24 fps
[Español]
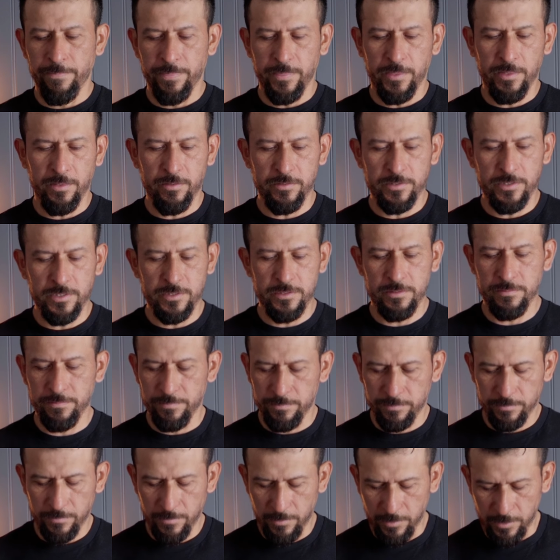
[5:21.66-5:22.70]
Entonces,
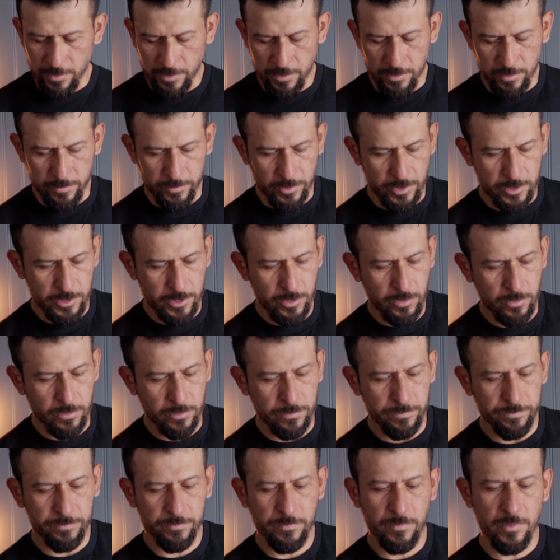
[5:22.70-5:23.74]
eh, como les digo,